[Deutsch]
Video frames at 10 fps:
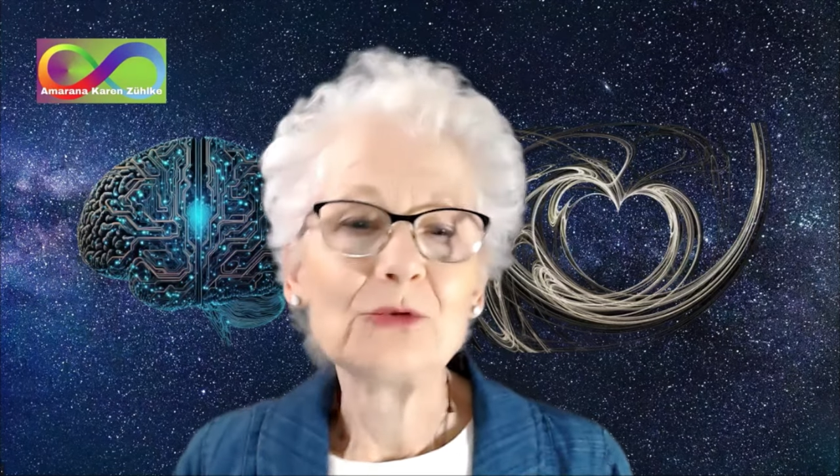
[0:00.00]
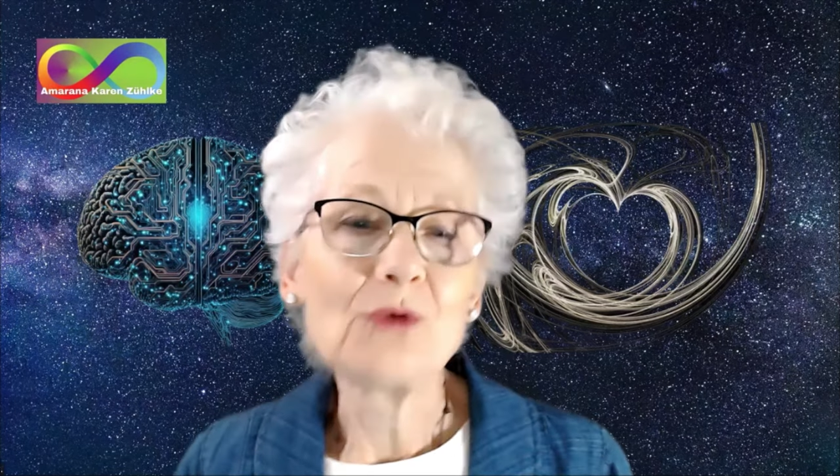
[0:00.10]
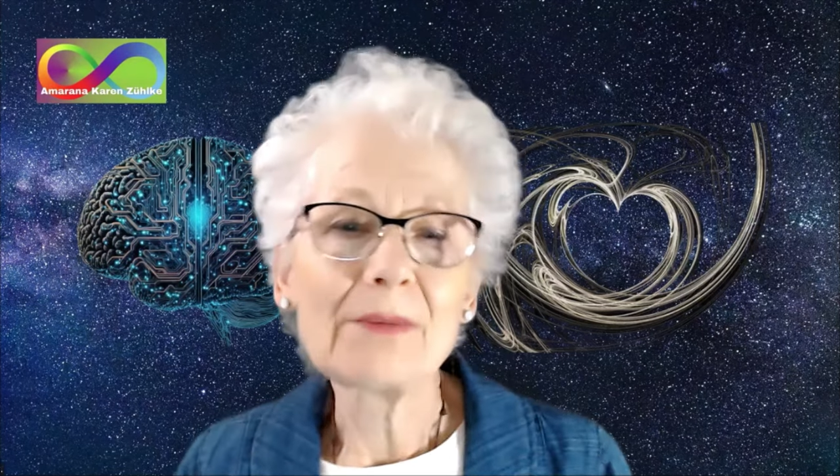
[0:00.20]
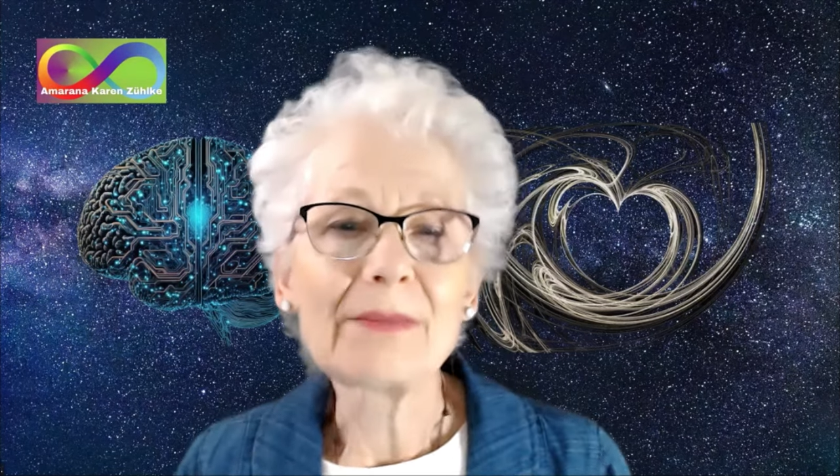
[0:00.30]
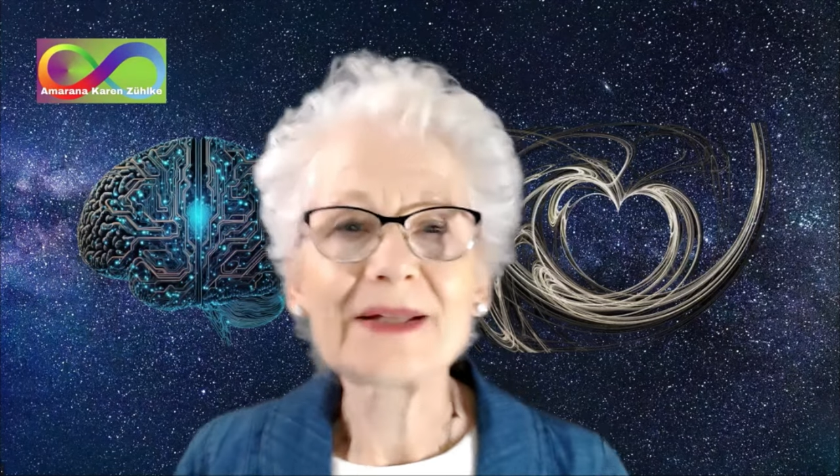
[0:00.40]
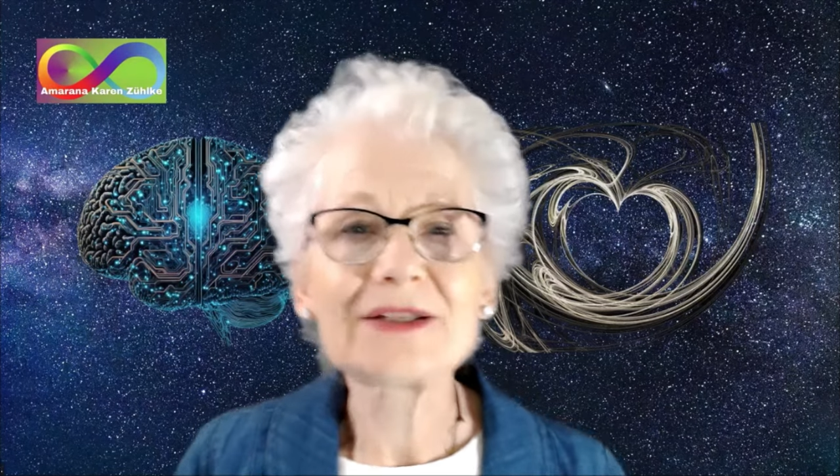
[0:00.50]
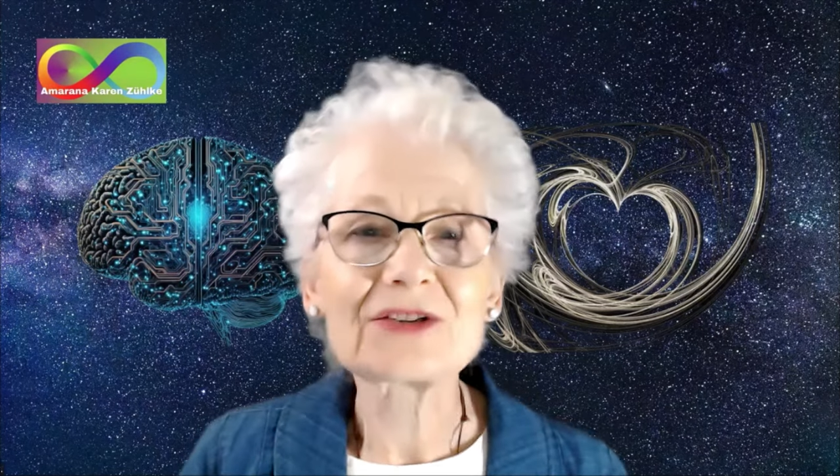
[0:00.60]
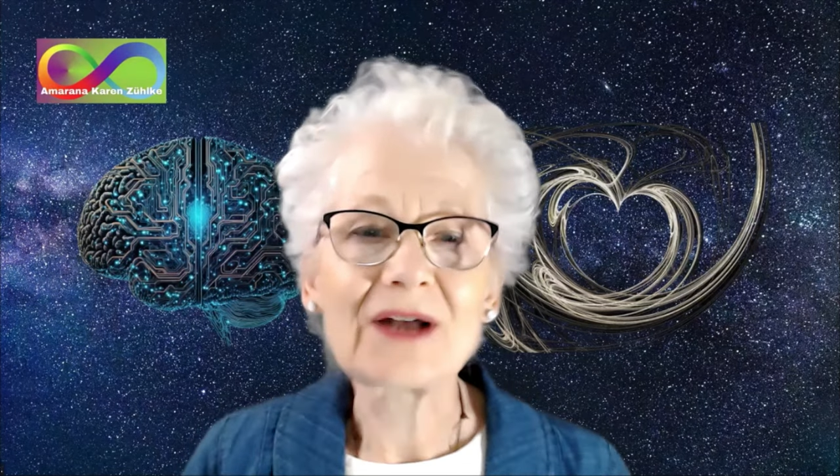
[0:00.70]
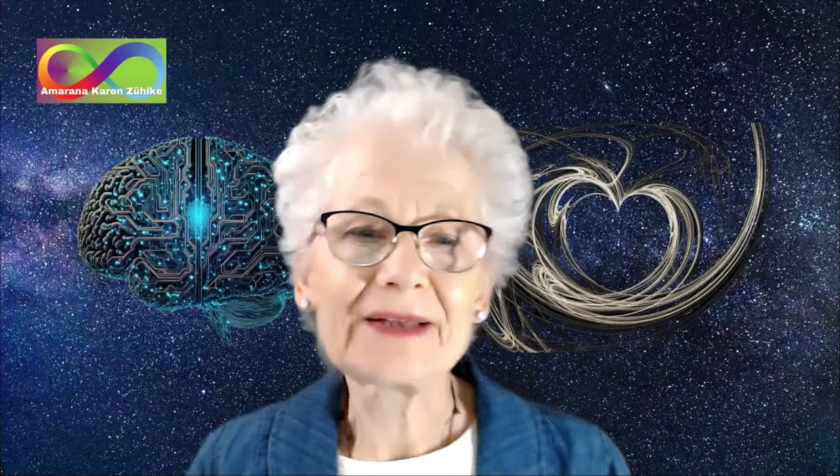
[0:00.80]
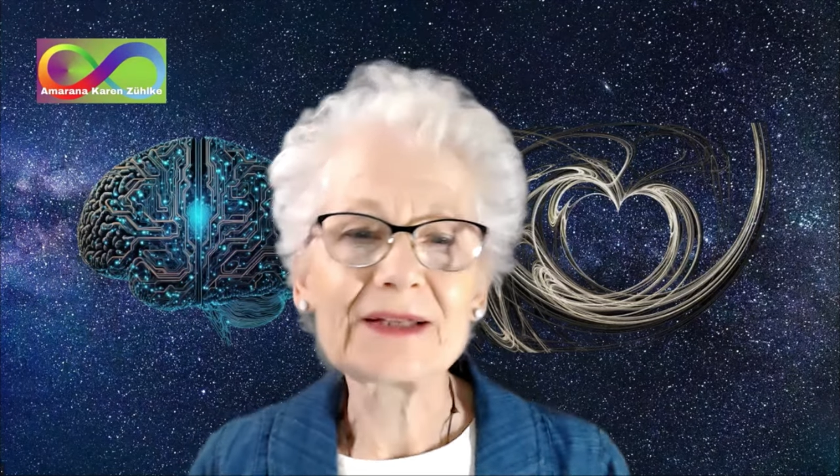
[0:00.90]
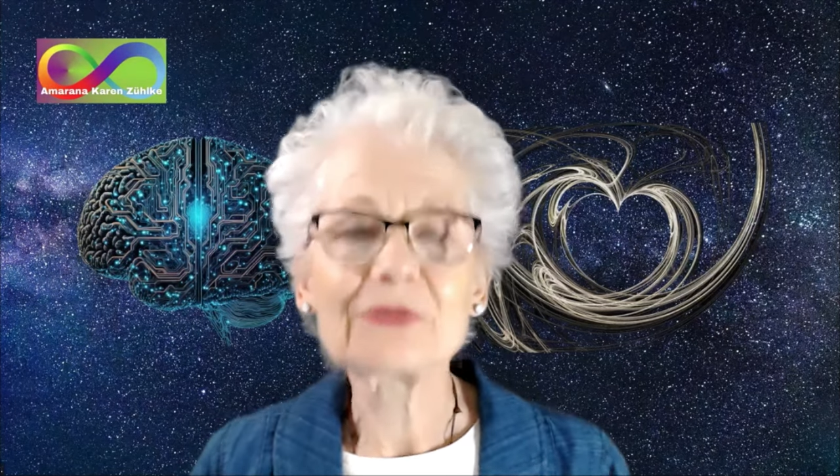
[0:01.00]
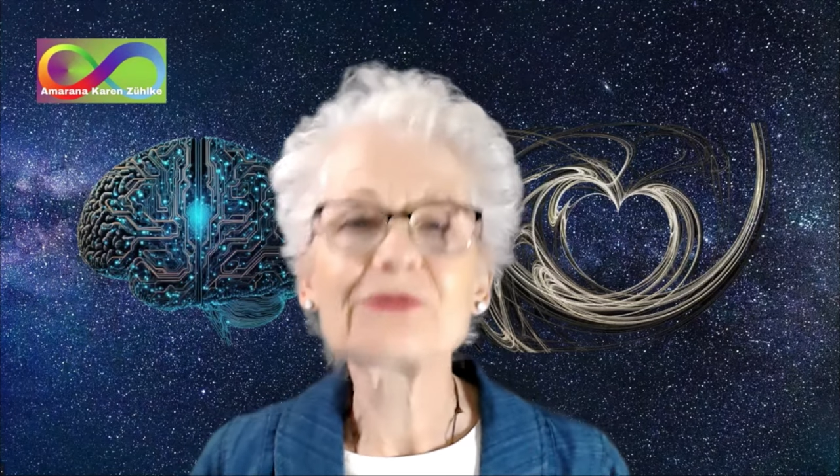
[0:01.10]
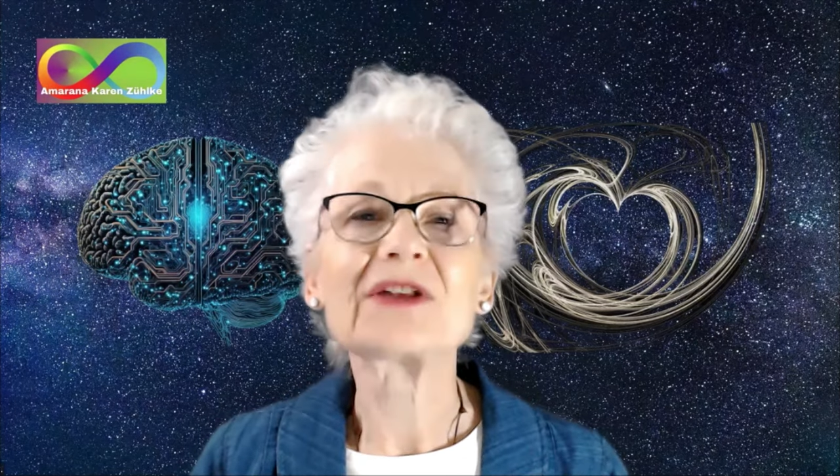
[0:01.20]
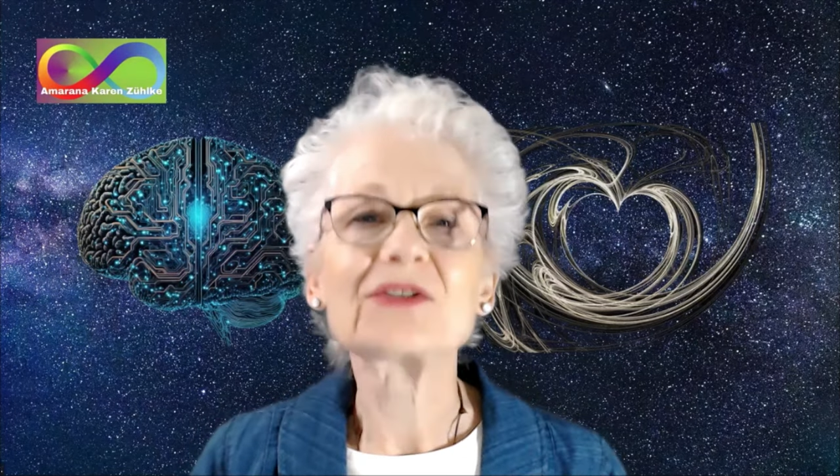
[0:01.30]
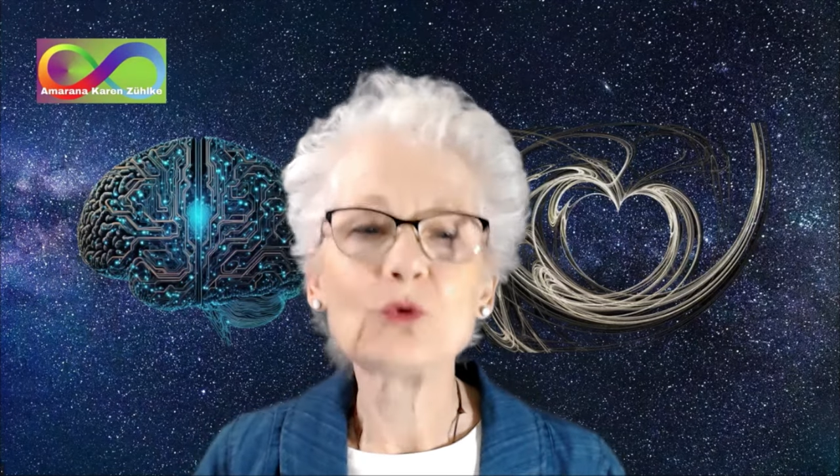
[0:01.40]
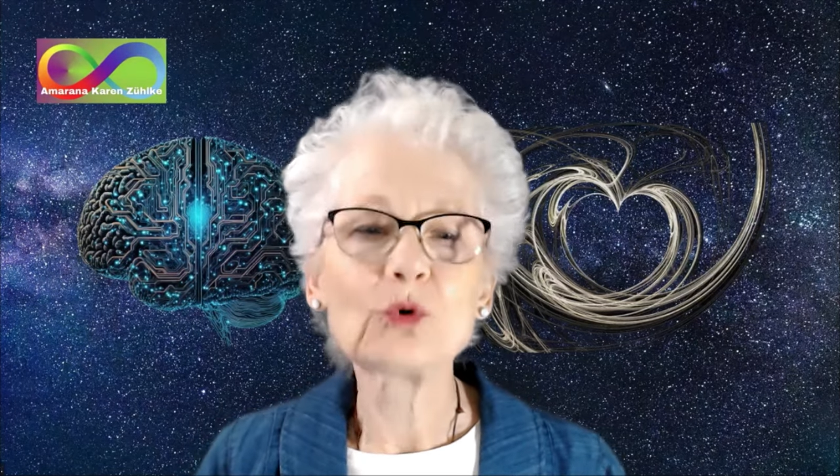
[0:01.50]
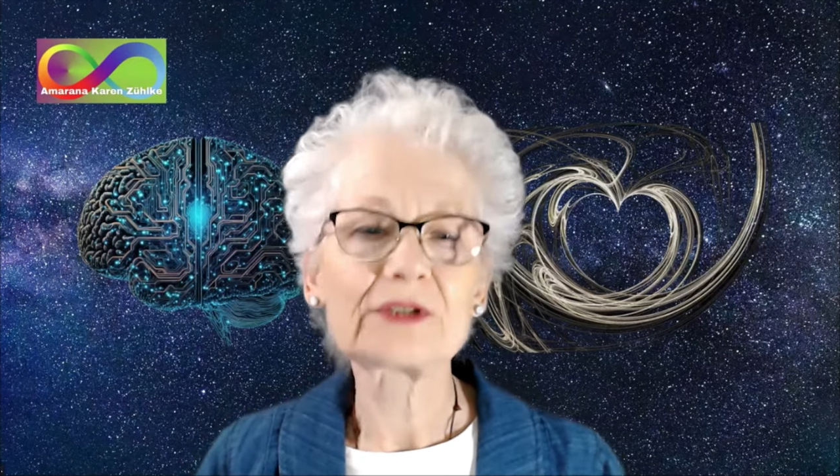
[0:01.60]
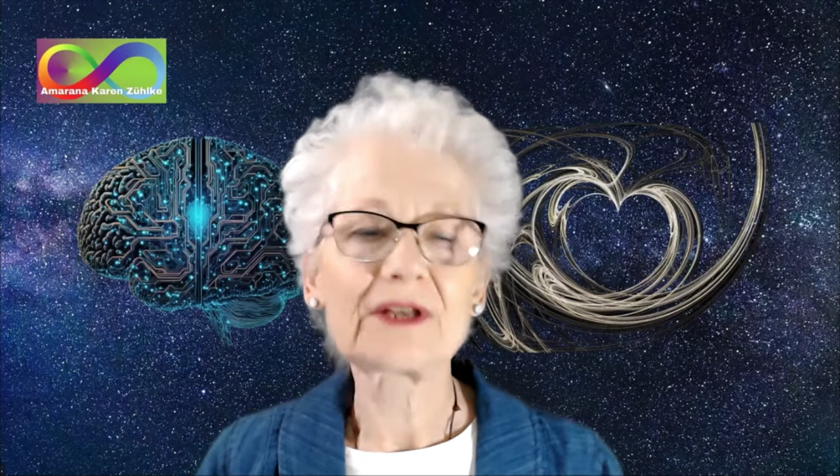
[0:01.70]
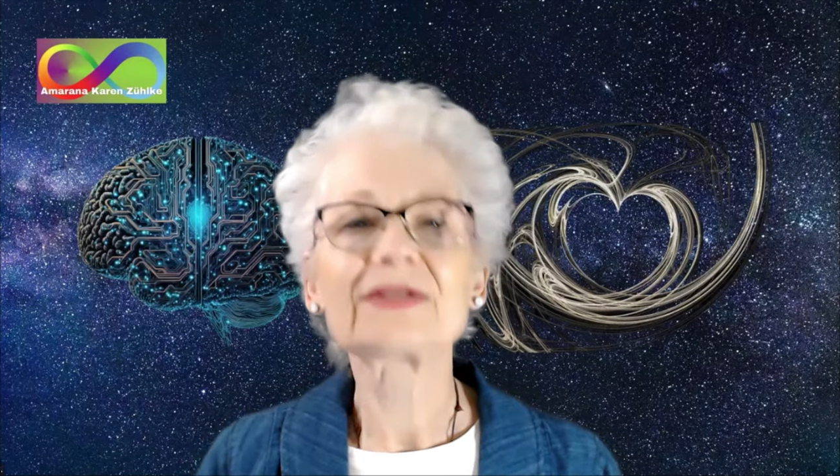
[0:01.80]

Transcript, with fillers: Nur manch einer versucht